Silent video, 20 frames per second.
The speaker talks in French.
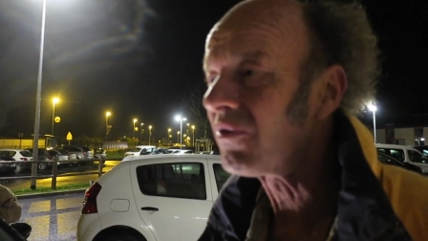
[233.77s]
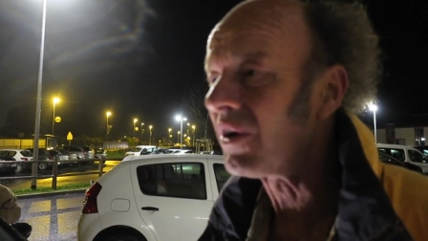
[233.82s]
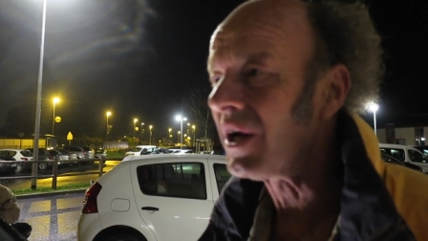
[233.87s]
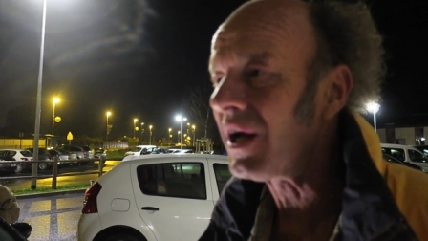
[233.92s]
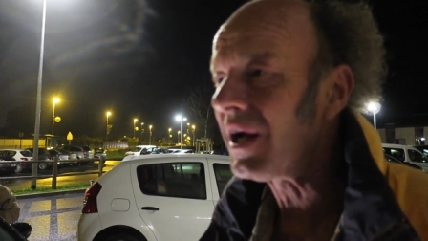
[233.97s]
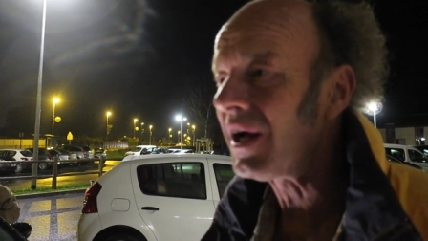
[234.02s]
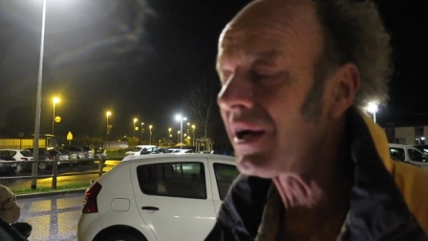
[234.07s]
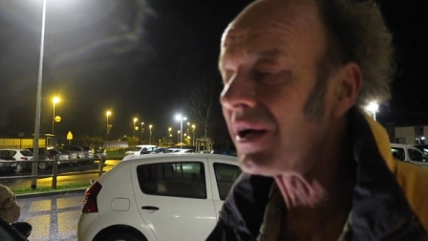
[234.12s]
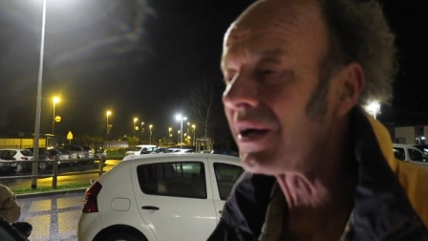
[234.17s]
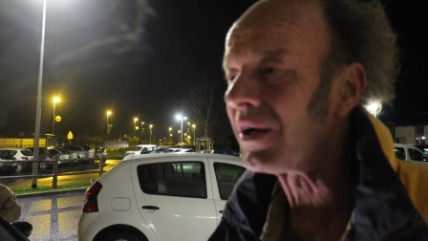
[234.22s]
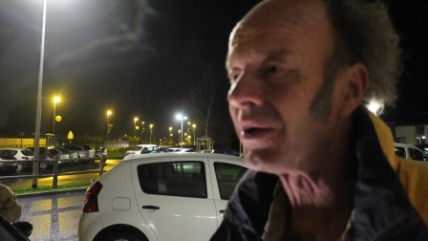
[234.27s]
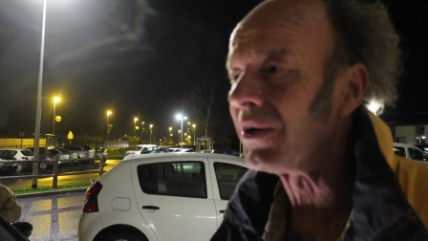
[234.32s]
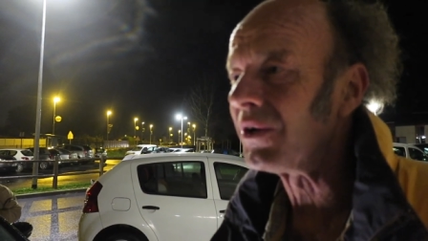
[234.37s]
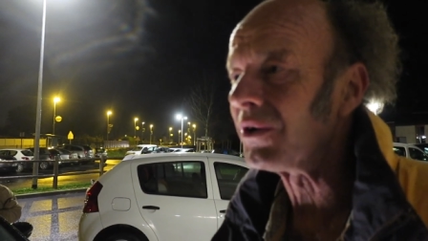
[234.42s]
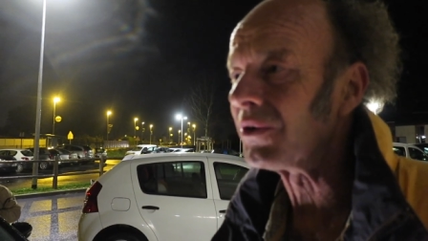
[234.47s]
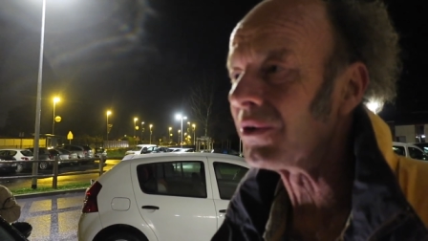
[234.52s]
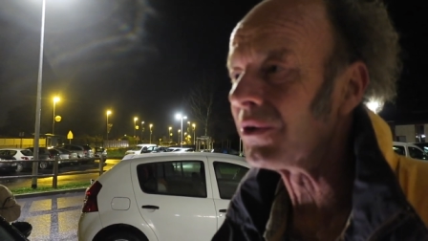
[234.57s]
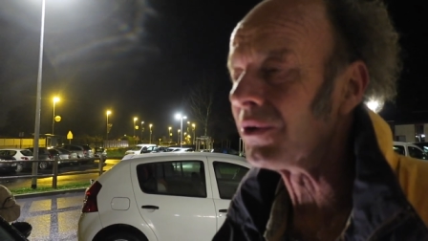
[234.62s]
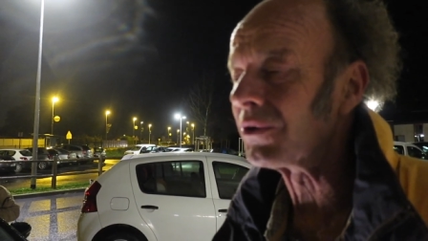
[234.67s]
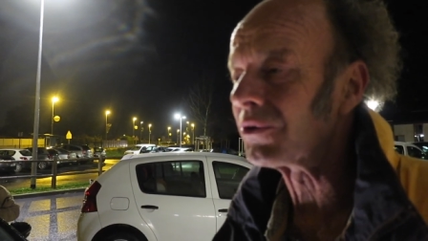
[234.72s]
voilà,
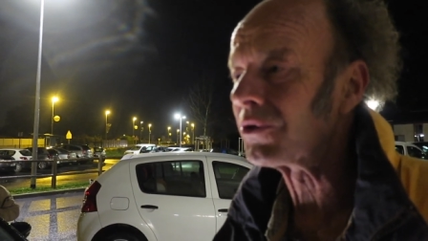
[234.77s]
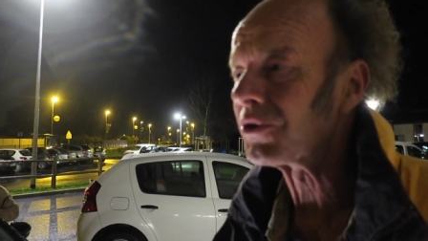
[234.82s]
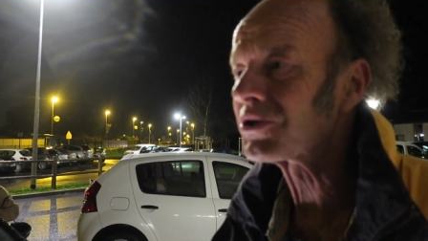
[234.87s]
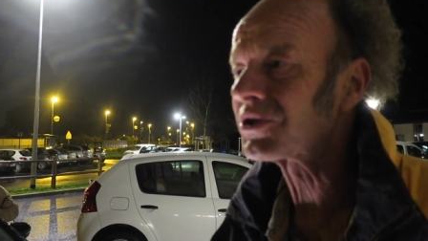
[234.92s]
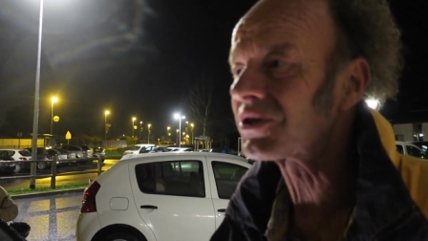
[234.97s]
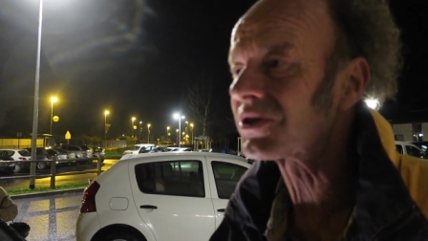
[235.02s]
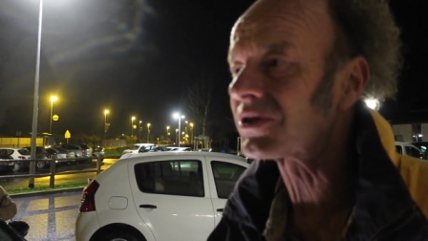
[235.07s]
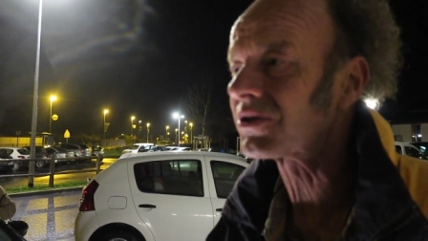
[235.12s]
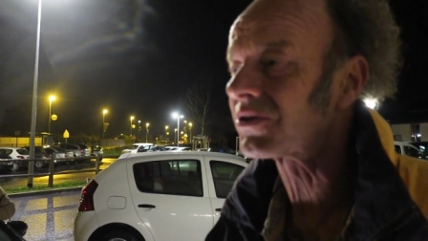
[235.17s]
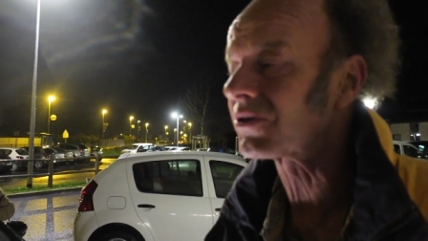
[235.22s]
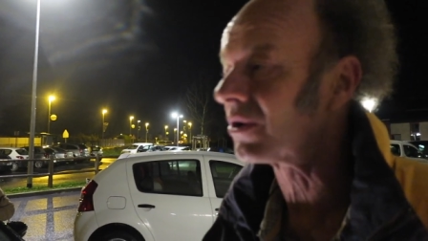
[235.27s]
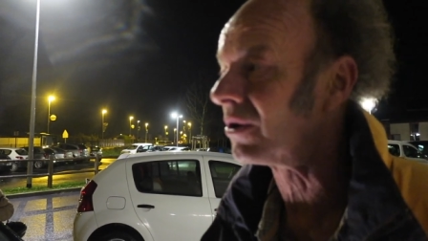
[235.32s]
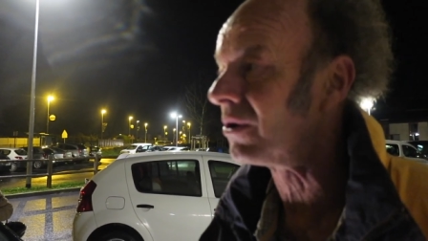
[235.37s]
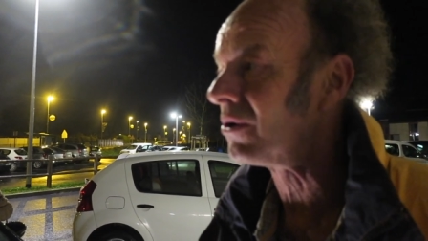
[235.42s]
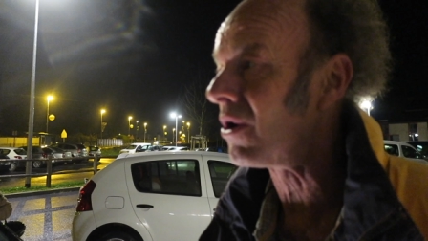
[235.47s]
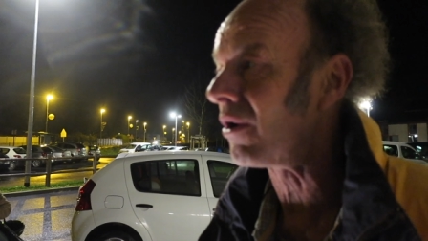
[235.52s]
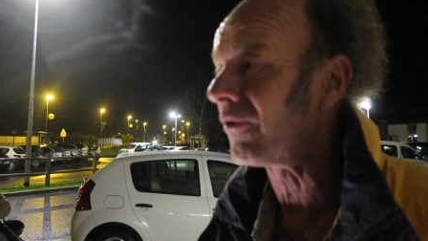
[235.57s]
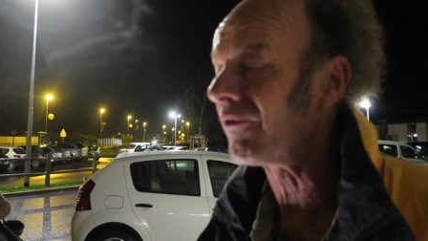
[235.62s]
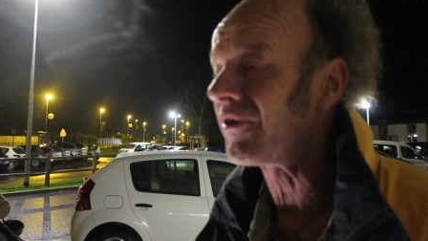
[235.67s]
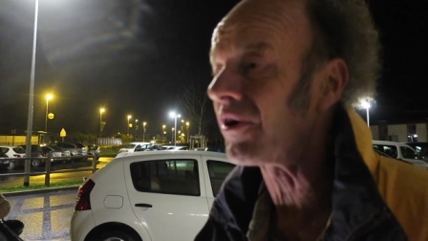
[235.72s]
euh,
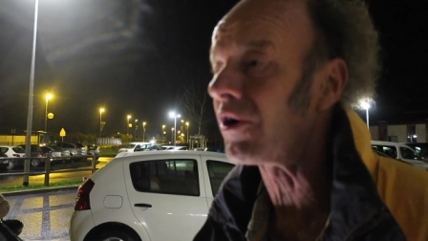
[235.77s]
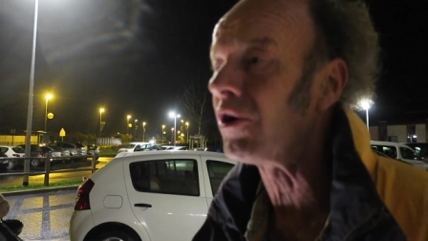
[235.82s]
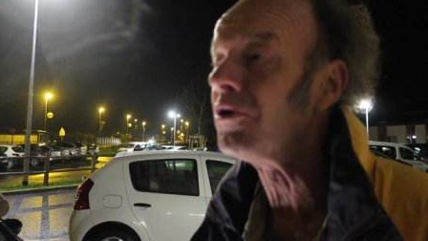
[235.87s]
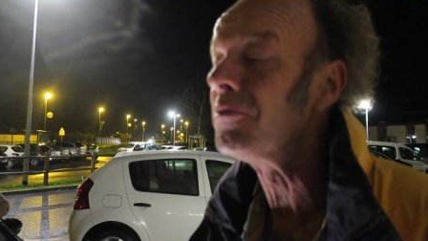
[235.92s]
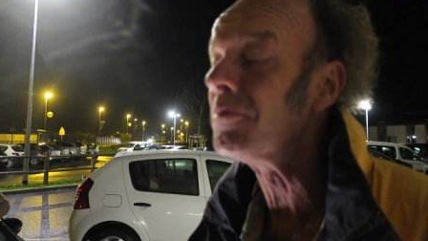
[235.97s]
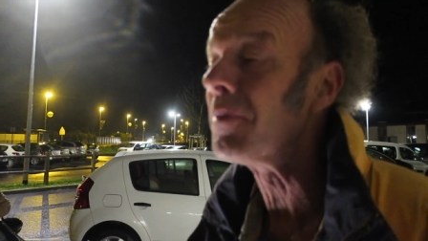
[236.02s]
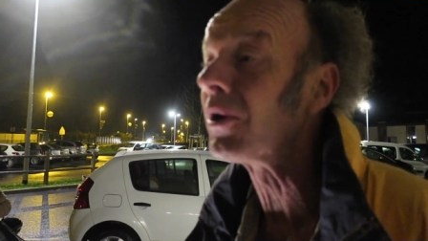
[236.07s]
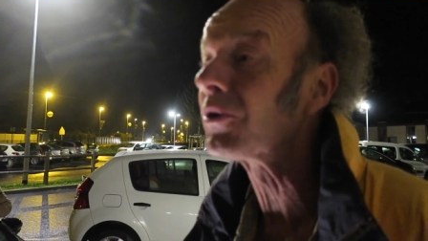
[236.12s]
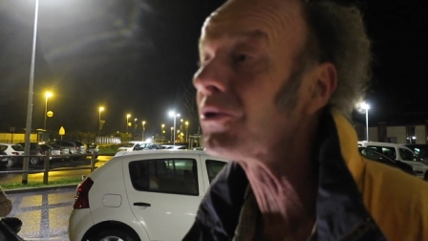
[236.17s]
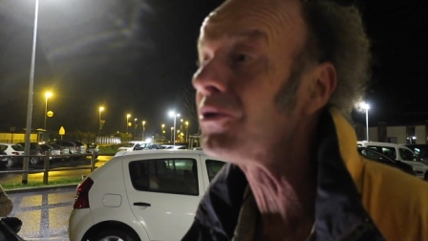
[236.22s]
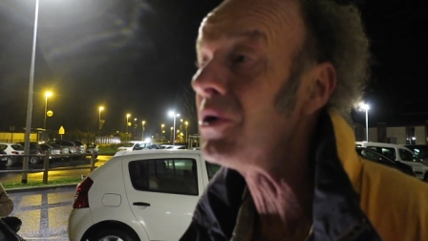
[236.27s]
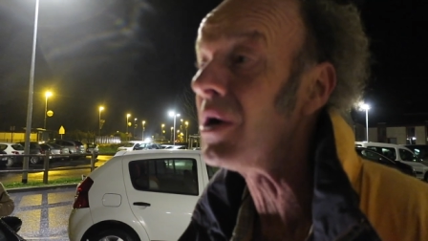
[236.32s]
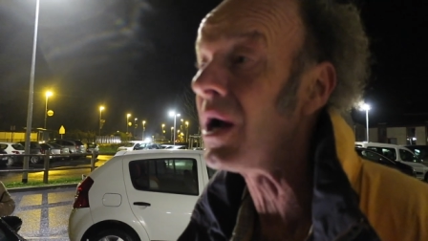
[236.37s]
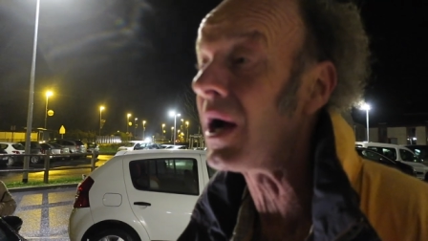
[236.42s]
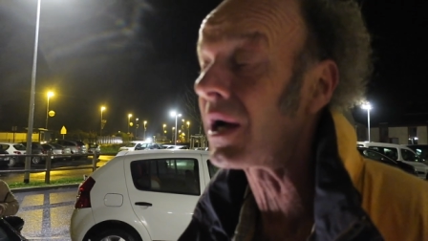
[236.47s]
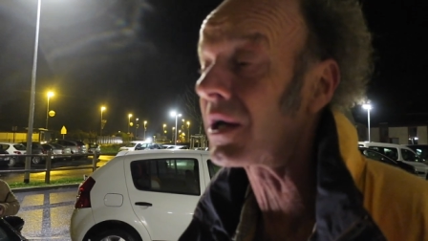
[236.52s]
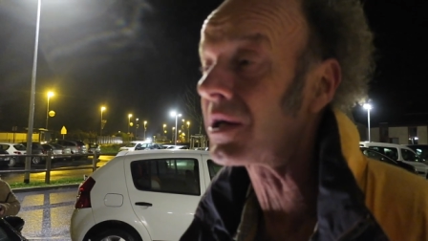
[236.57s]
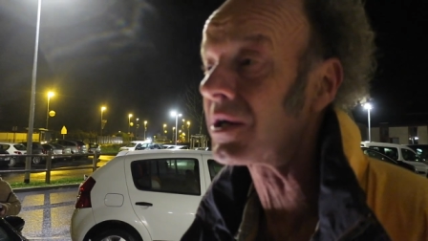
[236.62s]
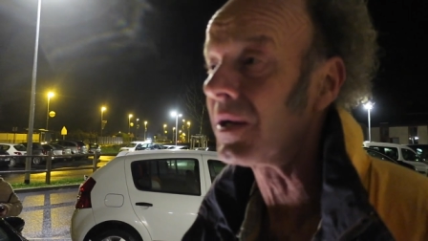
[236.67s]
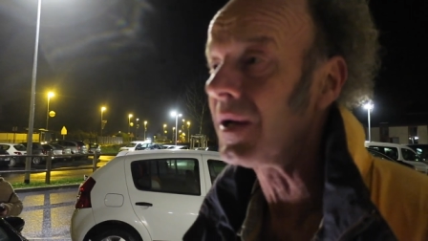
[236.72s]
l'environnement du,
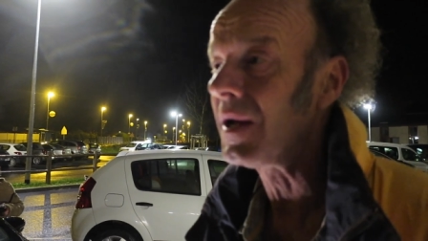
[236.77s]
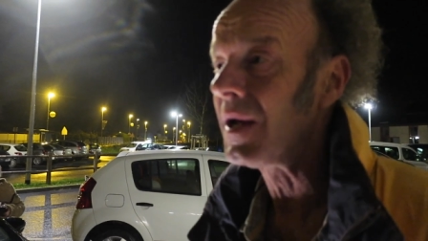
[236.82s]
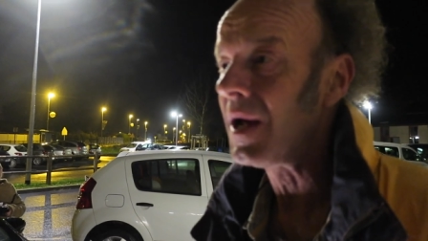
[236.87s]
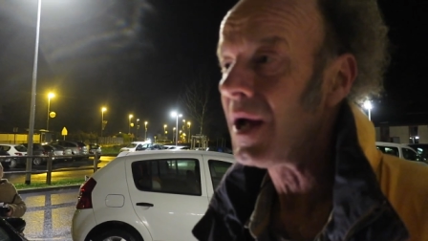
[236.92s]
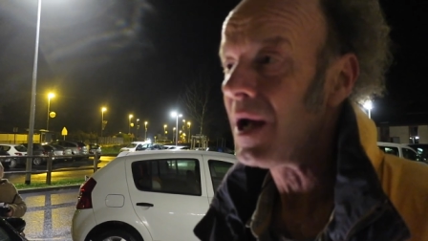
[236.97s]
lac.